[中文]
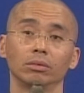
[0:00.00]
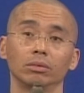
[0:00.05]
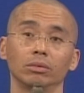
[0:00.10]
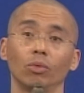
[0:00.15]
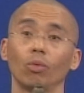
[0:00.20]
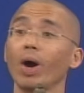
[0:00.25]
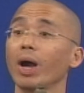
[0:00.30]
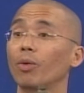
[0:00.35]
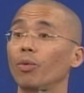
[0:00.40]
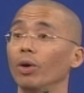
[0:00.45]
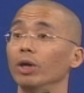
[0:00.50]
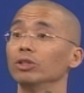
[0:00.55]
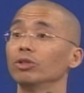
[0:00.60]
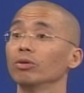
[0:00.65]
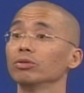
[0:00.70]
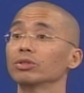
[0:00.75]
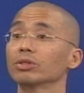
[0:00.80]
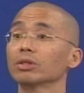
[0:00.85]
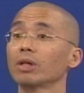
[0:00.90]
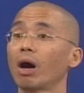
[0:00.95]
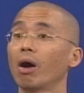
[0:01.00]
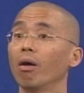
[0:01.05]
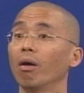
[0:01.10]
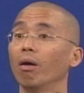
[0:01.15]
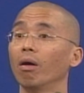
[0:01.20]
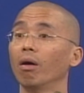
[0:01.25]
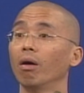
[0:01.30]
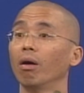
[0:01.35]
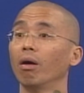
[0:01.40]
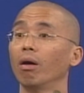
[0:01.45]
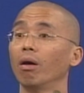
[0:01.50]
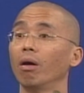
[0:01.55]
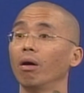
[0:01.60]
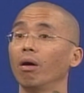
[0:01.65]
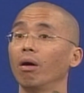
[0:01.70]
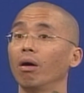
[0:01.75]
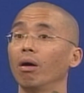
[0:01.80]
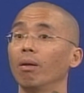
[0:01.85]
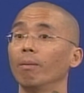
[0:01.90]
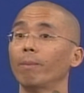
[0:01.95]
外国人都知道，
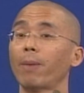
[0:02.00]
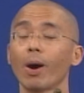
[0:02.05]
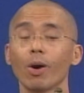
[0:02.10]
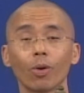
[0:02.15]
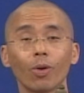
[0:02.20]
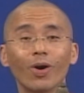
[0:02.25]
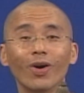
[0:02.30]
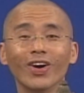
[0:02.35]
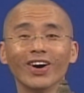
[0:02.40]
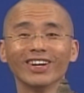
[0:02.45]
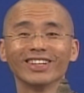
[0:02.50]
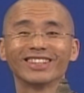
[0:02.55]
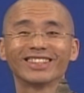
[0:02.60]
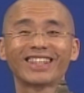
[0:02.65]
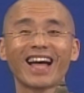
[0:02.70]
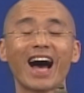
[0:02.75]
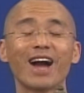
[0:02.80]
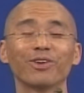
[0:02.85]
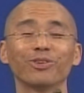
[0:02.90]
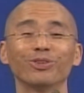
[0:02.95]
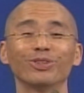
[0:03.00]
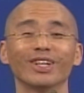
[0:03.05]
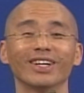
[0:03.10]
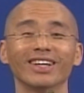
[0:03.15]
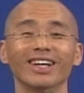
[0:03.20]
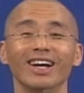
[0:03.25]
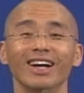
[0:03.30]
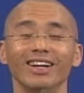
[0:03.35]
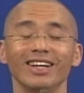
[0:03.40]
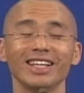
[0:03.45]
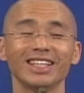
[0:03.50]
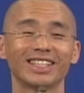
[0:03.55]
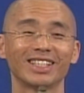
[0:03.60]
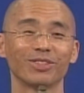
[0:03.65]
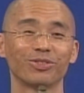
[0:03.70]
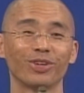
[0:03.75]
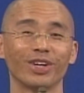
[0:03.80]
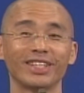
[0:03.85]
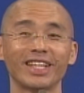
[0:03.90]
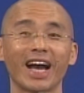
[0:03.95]
包括大陆的历史
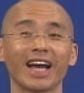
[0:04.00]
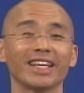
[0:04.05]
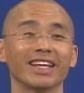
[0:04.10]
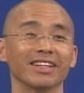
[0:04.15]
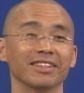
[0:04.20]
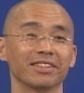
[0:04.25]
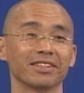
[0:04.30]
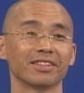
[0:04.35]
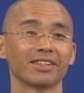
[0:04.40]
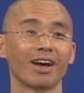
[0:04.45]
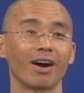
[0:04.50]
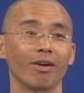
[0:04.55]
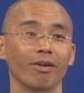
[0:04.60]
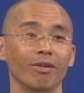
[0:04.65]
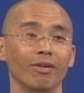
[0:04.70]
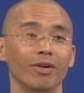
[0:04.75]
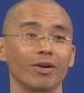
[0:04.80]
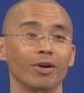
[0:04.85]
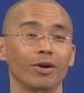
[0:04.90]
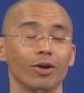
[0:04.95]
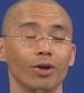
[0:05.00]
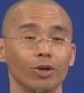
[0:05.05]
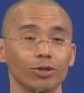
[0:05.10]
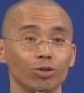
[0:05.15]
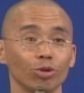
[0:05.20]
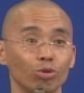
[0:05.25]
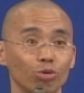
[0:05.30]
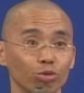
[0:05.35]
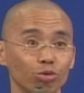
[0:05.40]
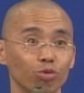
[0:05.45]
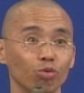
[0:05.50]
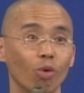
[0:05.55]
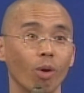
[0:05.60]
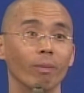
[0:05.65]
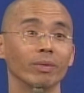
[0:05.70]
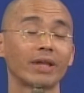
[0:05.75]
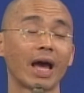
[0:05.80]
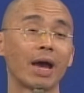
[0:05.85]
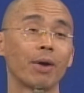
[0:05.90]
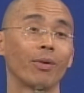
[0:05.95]
学家也知道，就独独我
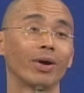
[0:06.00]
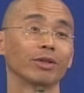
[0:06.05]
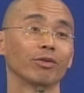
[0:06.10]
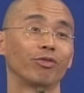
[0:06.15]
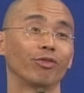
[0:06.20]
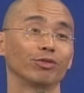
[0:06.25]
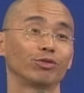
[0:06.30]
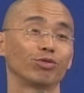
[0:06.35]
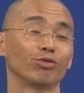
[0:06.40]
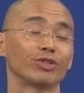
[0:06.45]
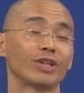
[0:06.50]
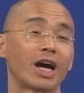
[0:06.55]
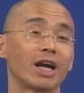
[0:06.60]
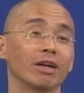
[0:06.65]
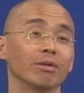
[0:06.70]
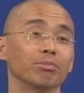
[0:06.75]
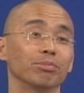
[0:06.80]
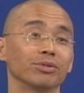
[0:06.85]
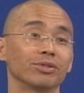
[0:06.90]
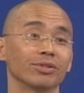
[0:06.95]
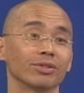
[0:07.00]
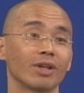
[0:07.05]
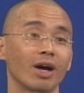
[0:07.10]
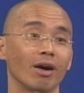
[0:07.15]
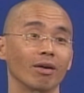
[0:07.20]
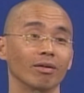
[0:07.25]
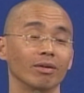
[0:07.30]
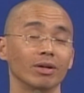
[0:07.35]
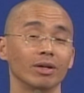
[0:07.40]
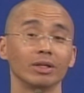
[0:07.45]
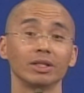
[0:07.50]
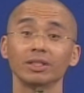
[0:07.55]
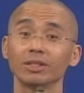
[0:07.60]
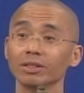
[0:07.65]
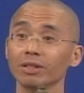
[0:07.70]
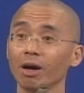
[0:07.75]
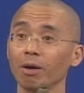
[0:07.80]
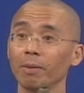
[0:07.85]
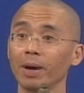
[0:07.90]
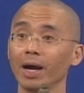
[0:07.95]
们台湾的佛出家人不知道。你知
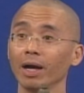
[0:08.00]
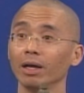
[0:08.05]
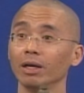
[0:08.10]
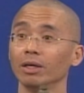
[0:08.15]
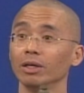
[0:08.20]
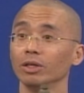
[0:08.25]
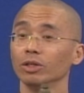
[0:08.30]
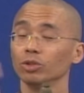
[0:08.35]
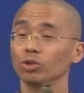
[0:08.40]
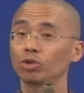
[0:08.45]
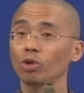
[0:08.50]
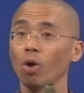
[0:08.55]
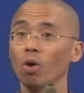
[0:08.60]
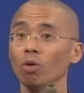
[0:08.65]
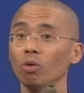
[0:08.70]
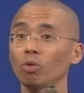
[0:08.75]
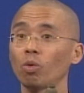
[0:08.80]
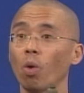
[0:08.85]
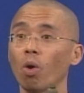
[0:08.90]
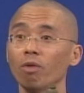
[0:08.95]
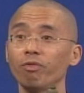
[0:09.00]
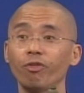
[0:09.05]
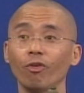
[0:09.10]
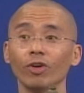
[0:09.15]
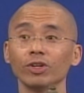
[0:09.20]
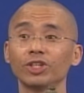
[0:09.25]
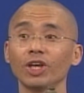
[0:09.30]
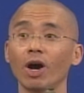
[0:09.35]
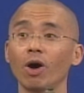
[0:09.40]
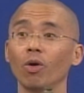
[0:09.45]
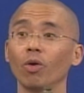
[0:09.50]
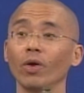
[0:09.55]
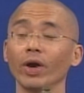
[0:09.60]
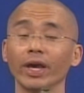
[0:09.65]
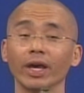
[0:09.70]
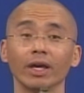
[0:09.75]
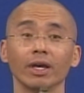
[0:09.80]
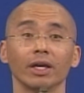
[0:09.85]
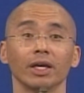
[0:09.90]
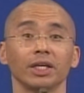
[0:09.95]
道吗？中国佛教会
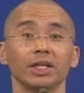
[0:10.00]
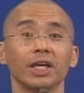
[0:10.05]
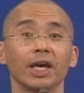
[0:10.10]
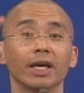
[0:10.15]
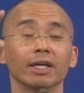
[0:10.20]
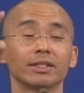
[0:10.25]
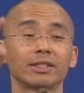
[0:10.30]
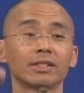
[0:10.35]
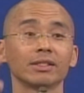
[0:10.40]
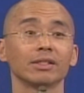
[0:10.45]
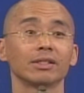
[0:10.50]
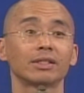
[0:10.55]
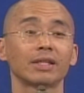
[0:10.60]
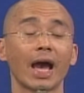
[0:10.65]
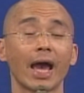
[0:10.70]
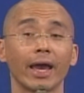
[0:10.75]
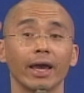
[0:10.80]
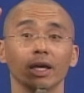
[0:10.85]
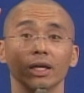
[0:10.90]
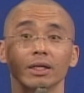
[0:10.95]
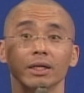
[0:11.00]
也是在